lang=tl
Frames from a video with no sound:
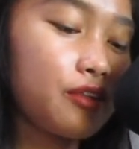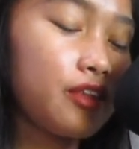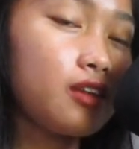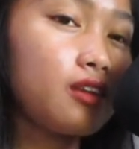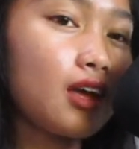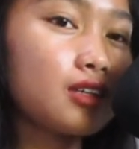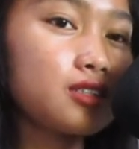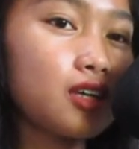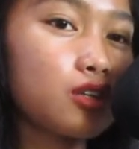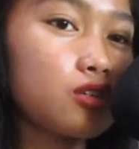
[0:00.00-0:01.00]
Then
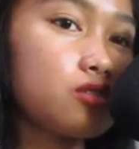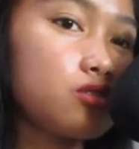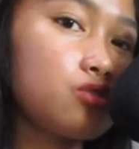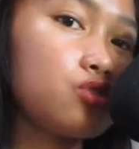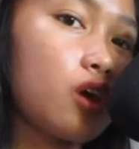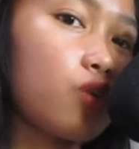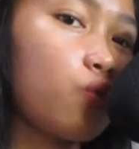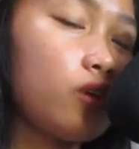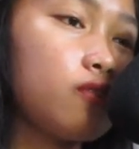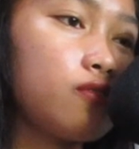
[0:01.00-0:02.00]
next natin is yung
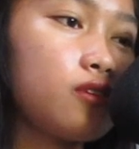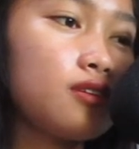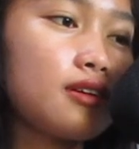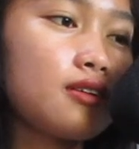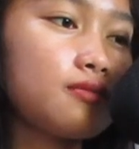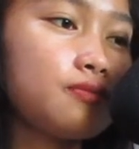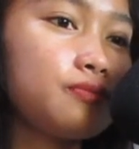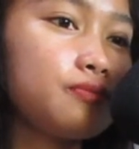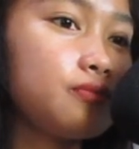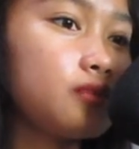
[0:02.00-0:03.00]
shockwave.
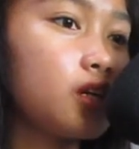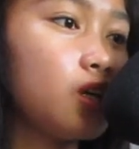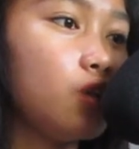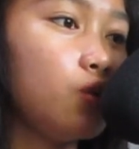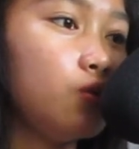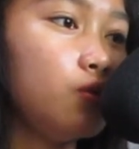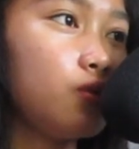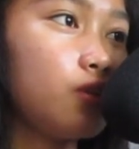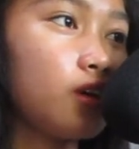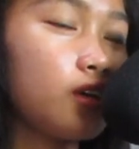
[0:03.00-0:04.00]
Hello?
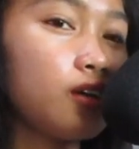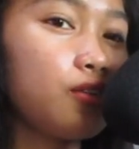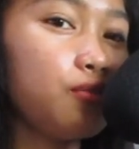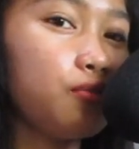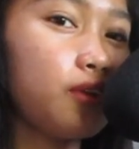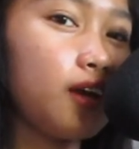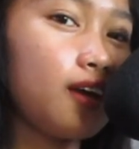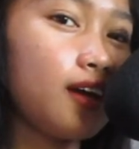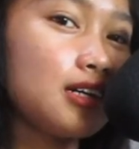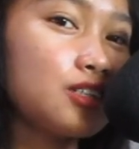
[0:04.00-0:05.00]
Ayan,
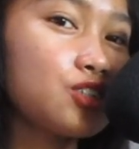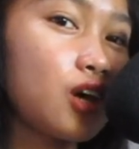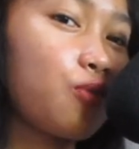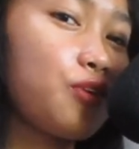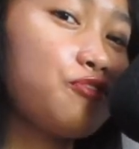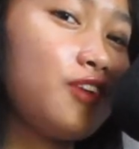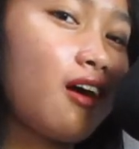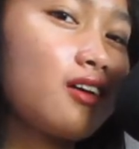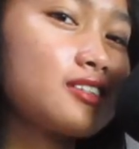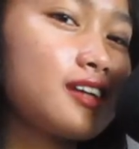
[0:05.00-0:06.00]
wala lang. Shockwave
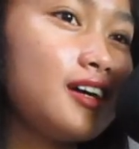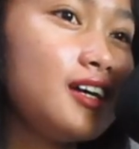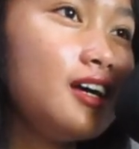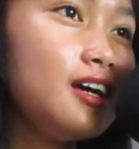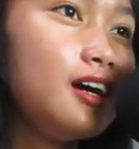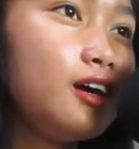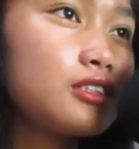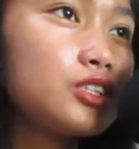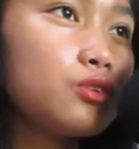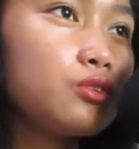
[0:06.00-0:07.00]
lang siya.
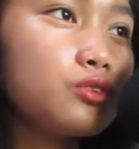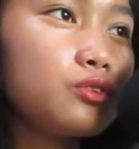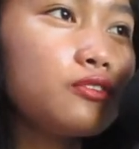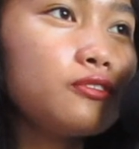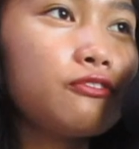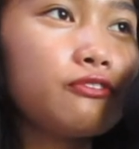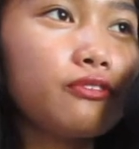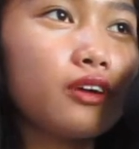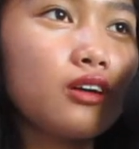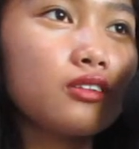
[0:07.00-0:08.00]
Siguro,
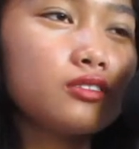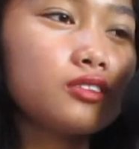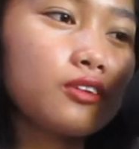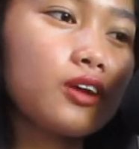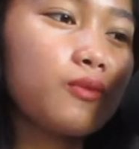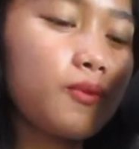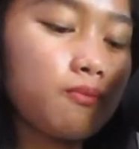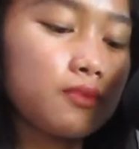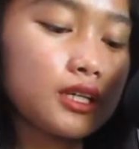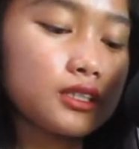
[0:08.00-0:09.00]
hindi ko alam
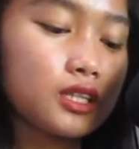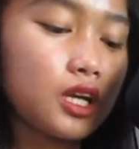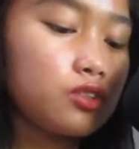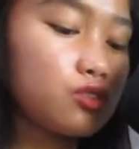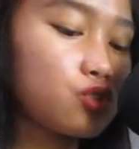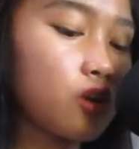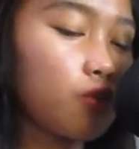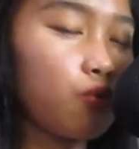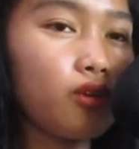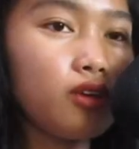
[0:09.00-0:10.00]
kung para saan yung
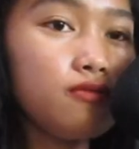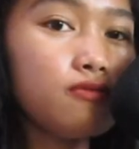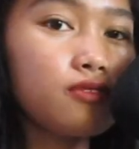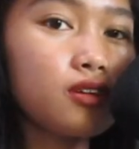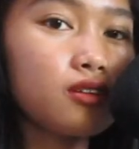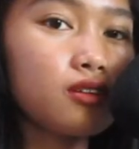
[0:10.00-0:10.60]
shockwave.